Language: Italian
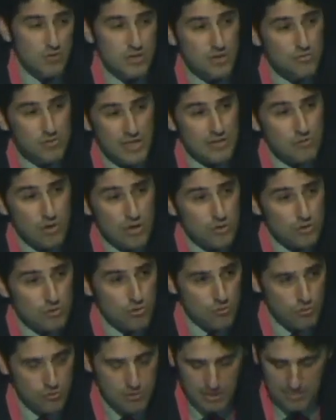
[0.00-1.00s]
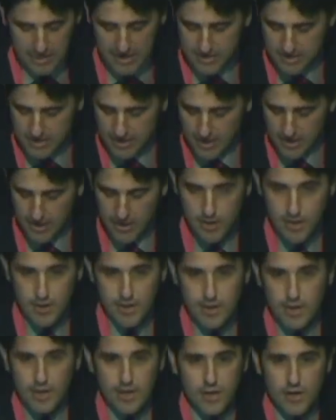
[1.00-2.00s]
Quindi è un dato assolutamente
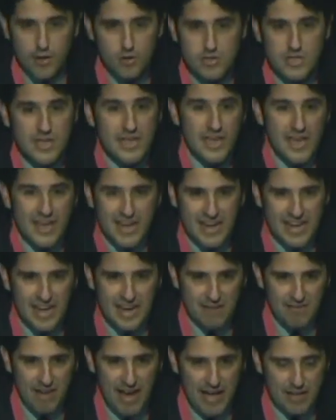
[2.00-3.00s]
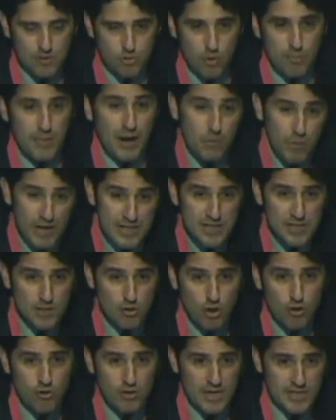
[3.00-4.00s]
eh, così ricavato, ma quante
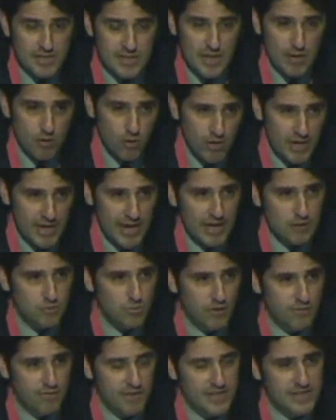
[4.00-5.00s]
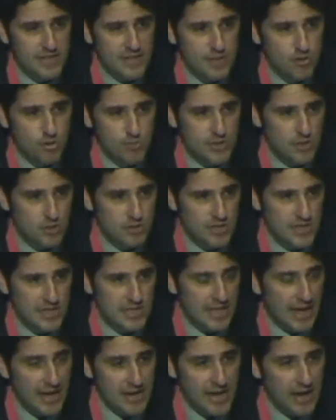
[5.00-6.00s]
donne siano in atto affette da endometriosi in
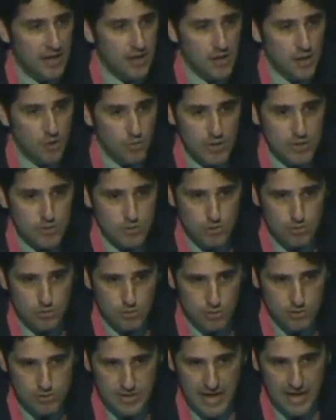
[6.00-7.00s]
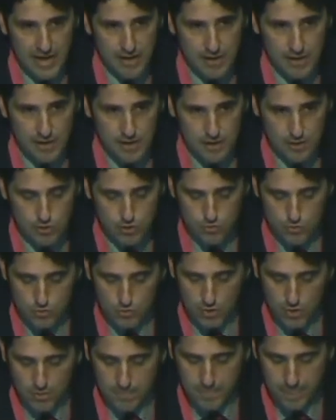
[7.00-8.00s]
Italia, questo non lo sa
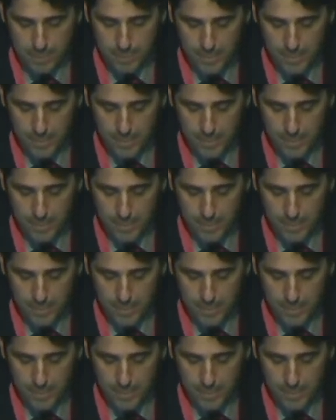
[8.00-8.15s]
nessuno.